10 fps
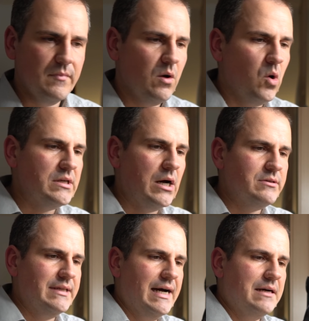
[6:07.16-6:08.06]
Und auch
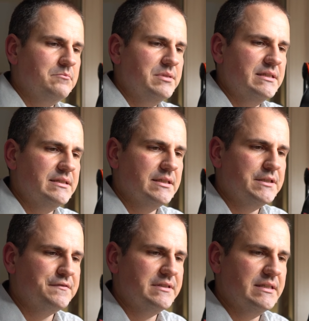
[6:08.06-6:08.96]
da bin ich
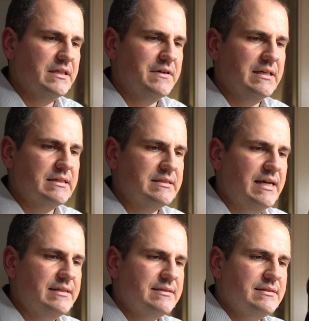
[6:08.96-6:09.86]
auf den jeweiligen
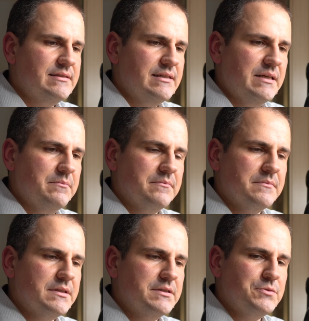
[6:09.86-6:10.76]
Test eben
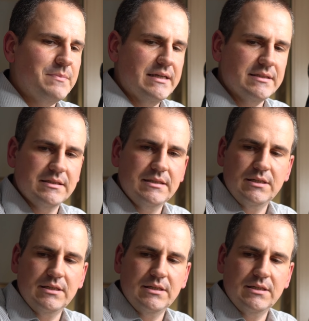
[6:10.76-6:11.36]
gespannt.